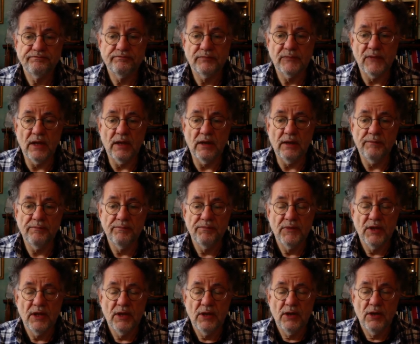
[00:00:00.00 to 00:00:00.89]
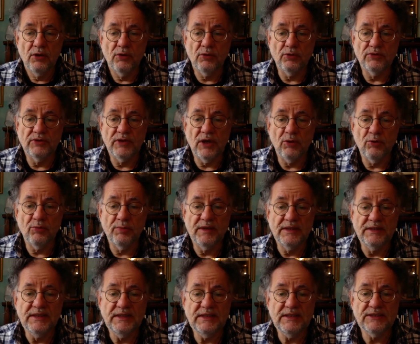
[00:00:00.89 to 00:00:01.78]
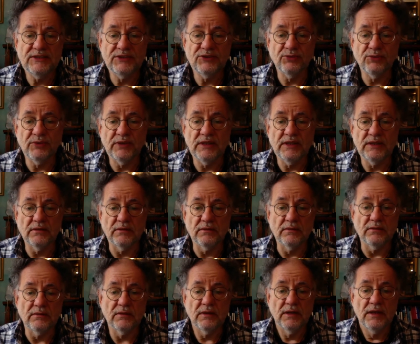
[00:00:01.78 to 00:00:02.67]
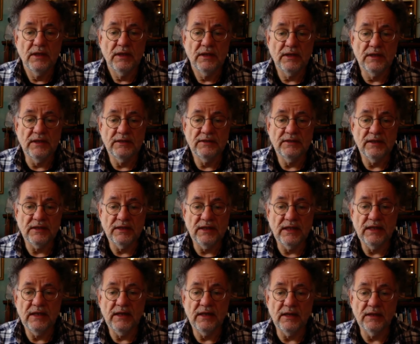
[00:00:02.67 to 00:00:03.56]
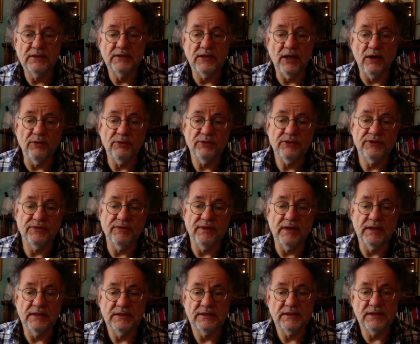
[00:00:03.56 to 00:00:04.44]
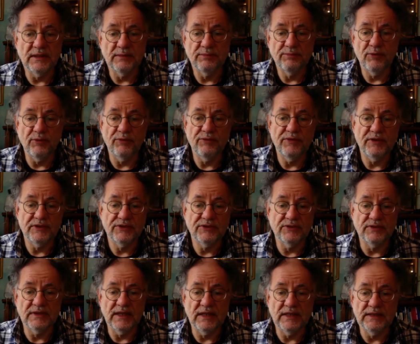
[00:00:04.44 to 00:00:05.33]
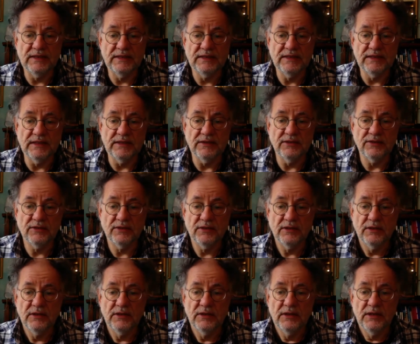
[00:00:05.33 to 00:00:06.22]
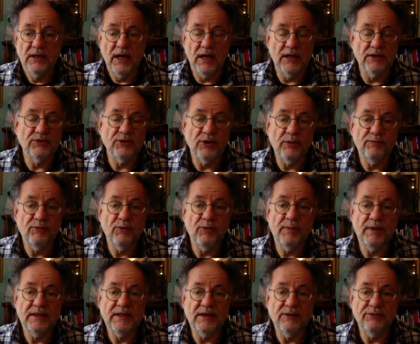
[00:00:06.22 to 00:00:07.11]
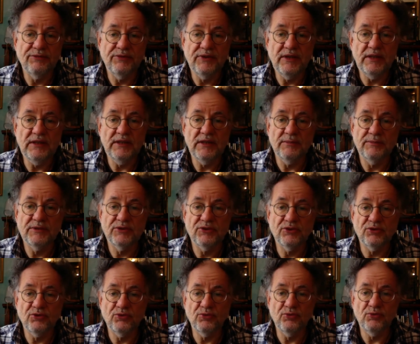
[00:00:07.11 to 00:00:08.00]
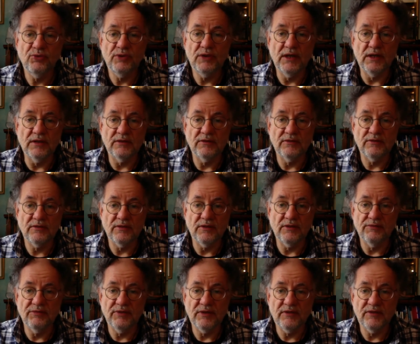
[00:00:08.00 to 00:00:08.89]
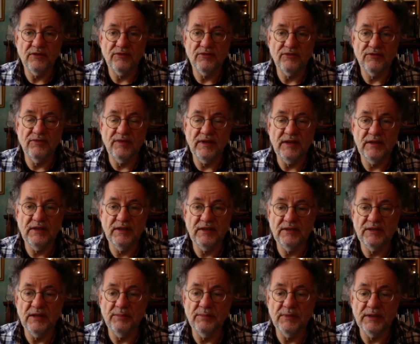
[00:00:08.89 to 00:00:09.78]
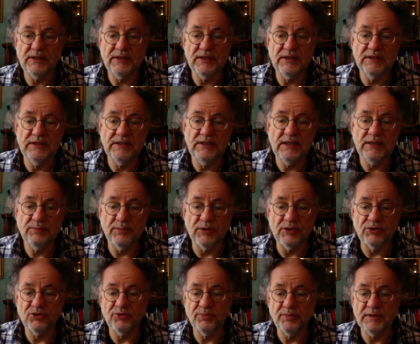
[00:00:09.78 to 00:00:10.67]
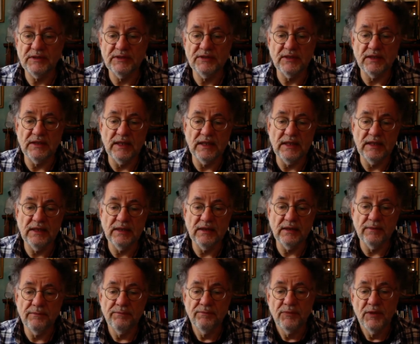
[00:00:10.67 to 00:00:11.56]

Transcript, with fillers: Ja. Und darüber nicht zu reden, gilt dann eher als Ausweis der Professionalität. Also obwohl man ja viel damit zu tun hat, wird das wenig thematisiert. Man spricht dann eher